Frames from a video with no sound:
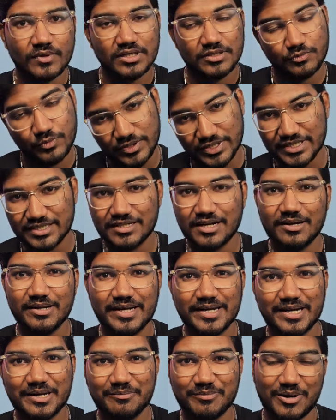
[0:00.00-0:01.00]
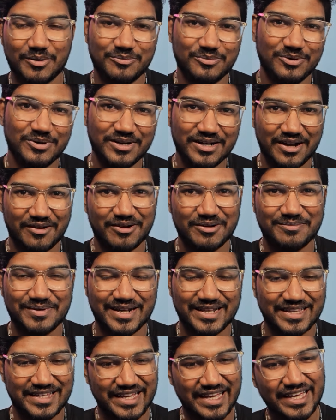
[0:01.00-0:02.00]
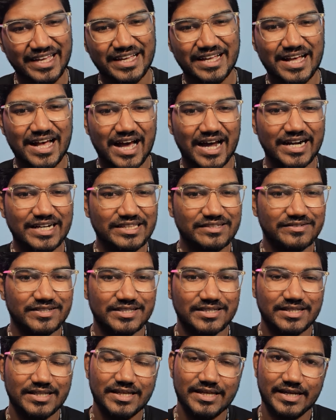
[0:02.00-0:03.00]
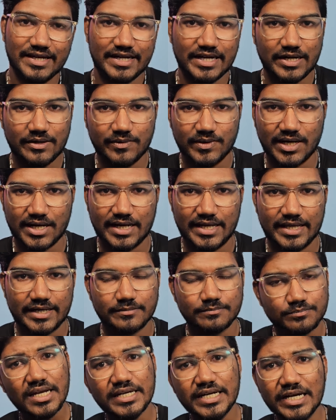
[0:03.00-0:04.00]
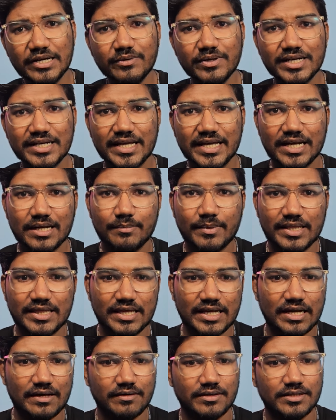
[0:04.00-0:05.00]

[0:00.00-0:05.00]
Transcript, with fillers: ஸ்விட்சஸ்னால என்னென்னு பார்ப்போம் கவலைப்படாதீங்க அடுத்து வந்து நெட்ஒர்க் லேயர் நெட்ஒர்க் லேயரில் பார்த்தீங்கன்னா